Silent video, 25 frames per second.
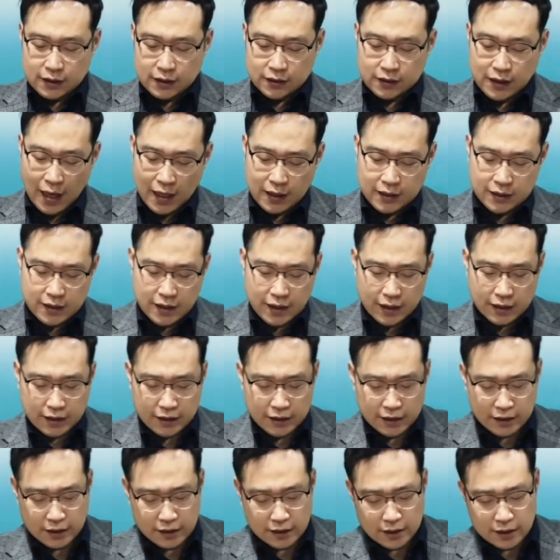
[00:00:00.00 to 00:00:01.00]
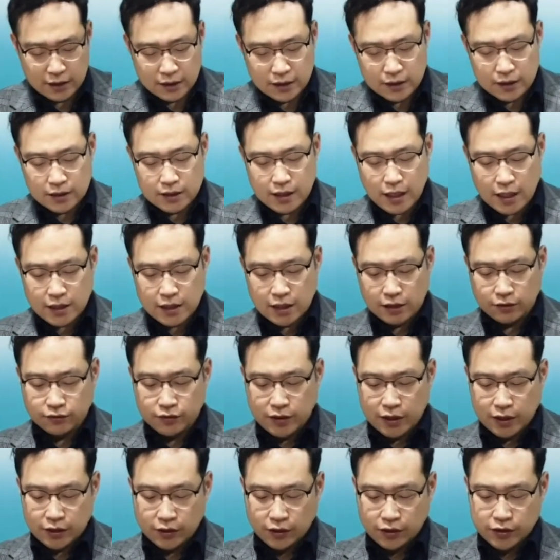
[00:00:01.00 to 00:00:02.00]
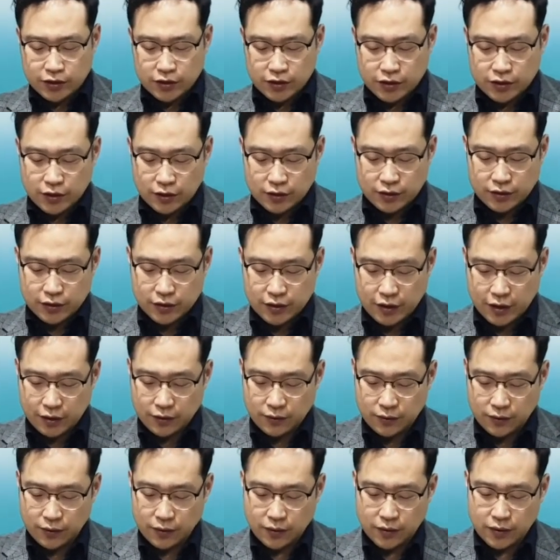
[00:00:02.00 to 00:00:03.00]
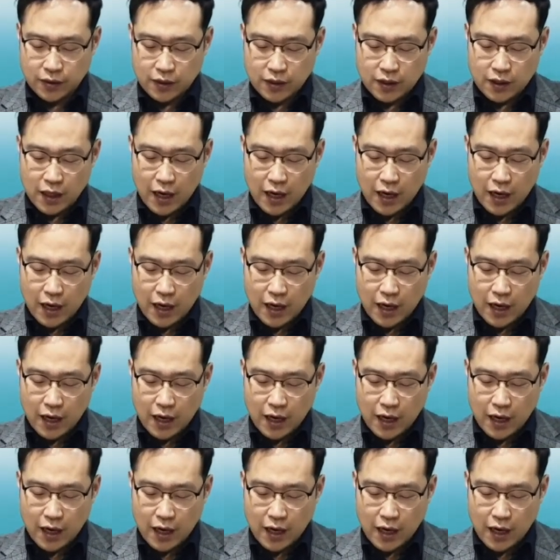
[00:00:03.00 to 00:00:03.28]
다니엘이 사자굴에 던져졌는데도